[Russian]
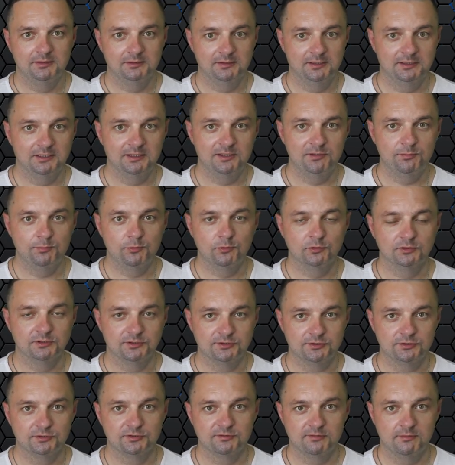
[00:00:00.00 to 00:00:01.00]
Она не
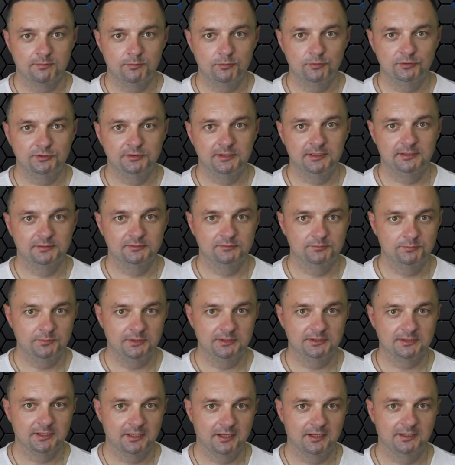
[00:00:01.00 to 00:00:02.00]
полностью свободная,
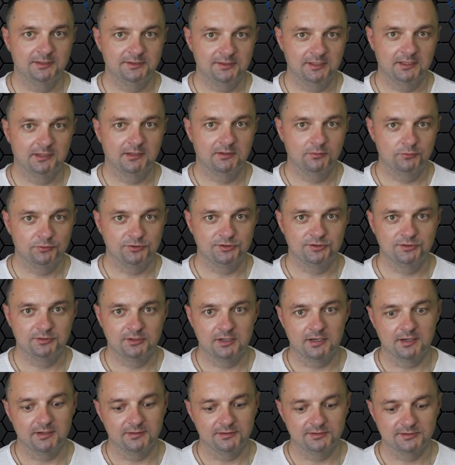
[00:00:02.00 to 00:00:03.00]
мне такая тяга очень
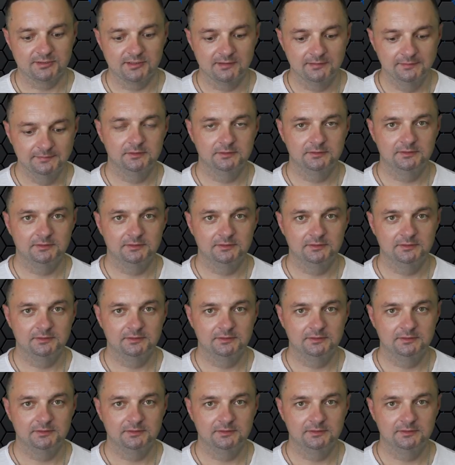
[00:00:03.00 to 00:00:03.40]
нравится.